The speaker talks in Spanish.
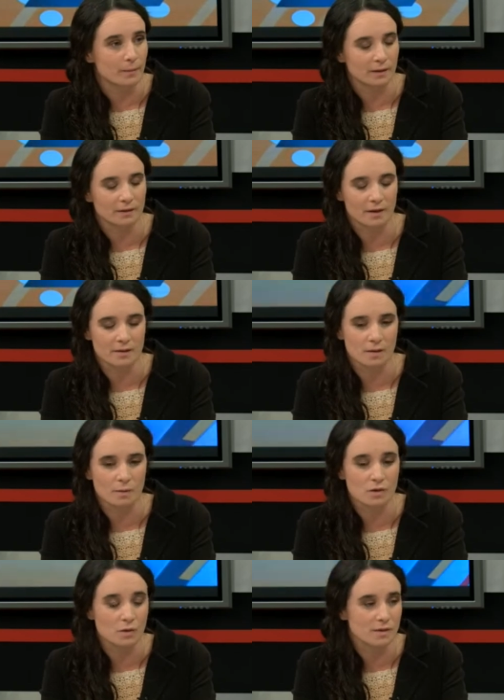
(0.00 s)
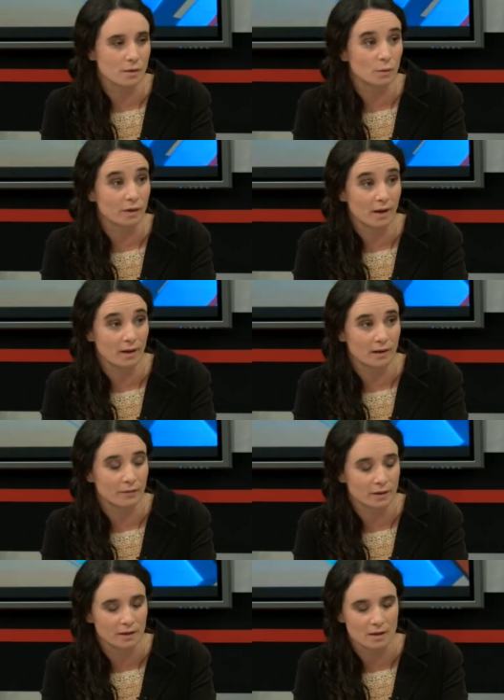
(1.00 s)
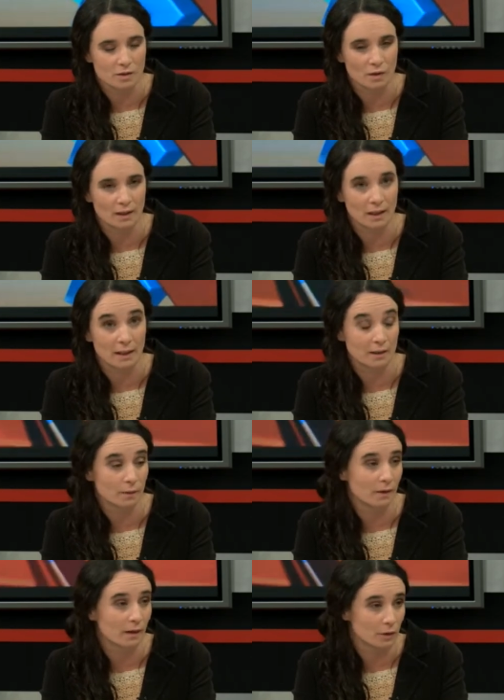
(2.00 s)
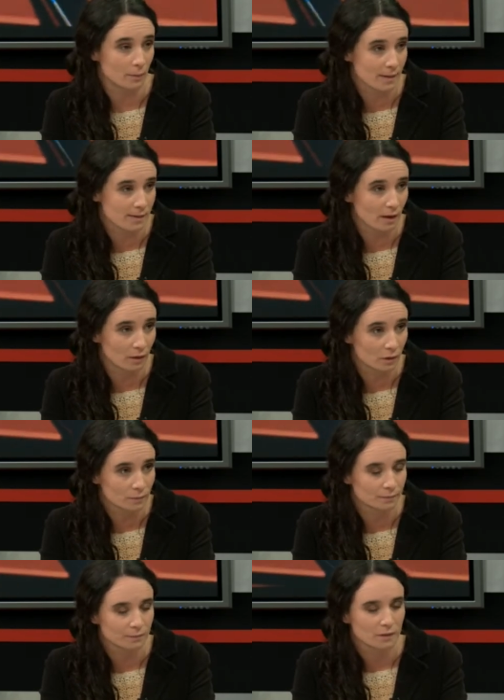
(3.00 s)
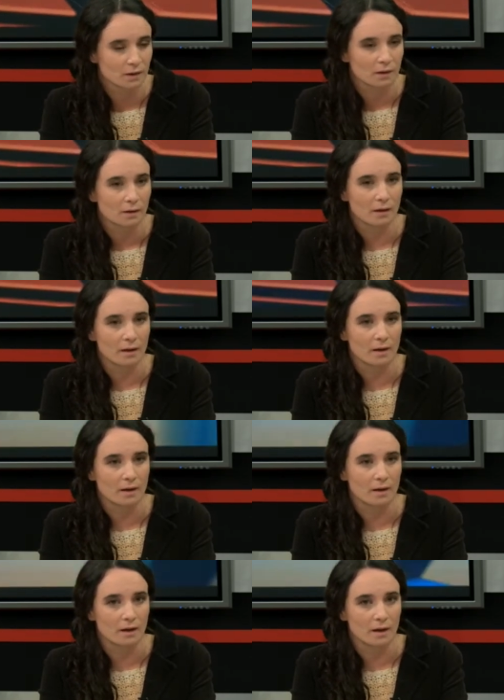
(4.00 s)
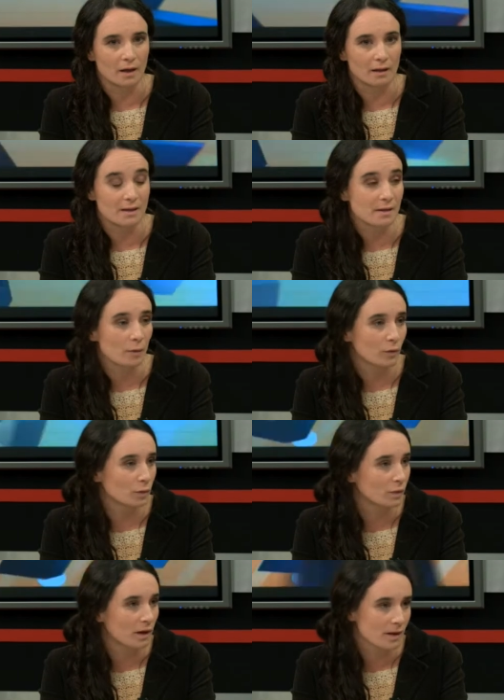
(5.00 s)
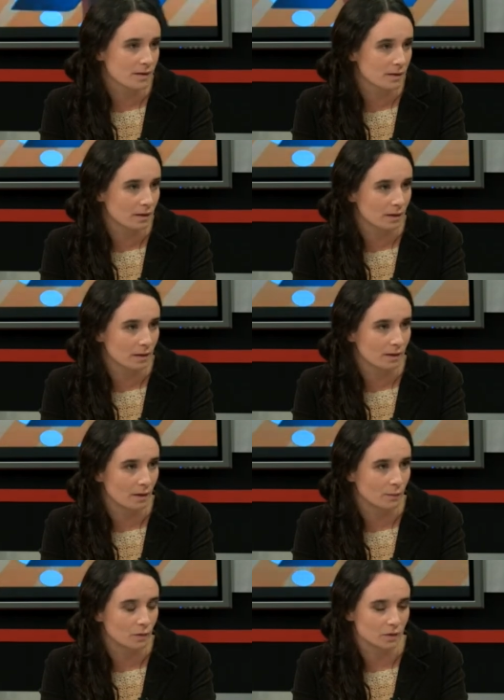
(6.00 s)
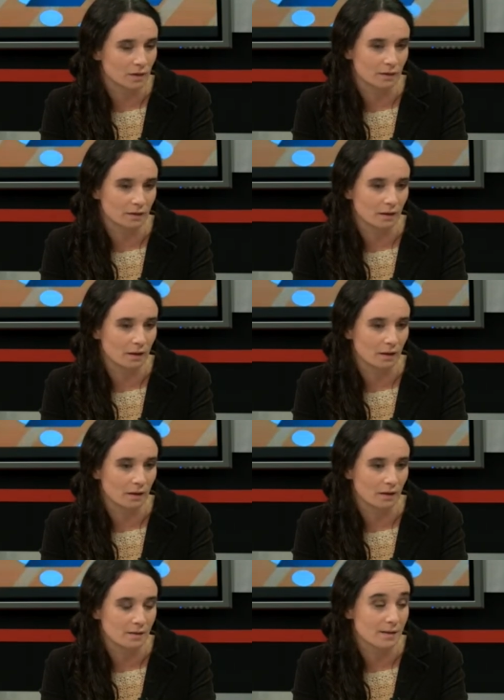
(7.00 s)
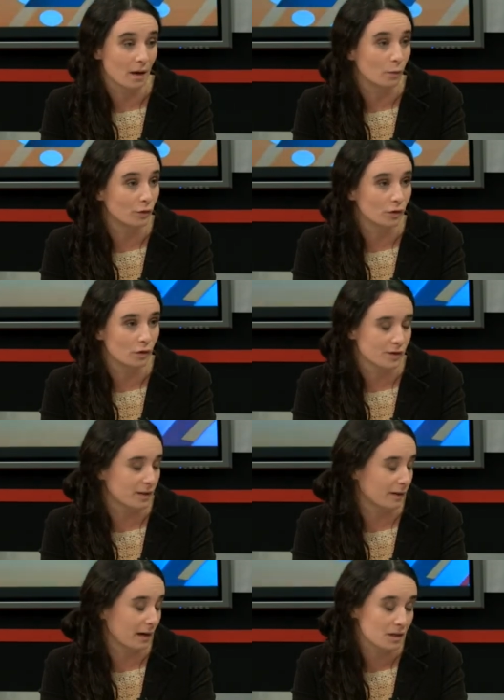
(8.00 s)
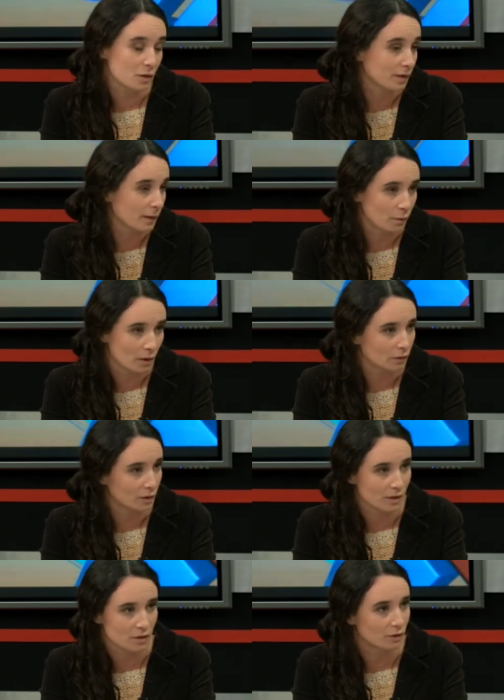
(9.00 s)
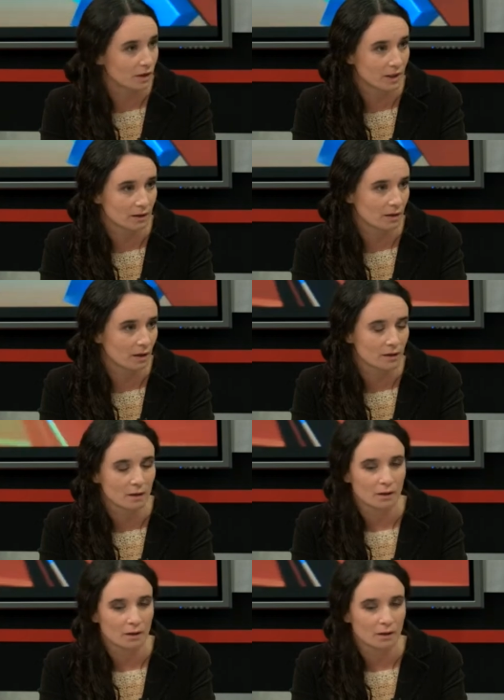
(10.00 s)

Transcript: prestar servicios de seguridad en la Fiesta Nacional de la Nieve del año pasado. Eh, en esa oportunidad se, este, se abonó, se realizó a través de una contratación directa.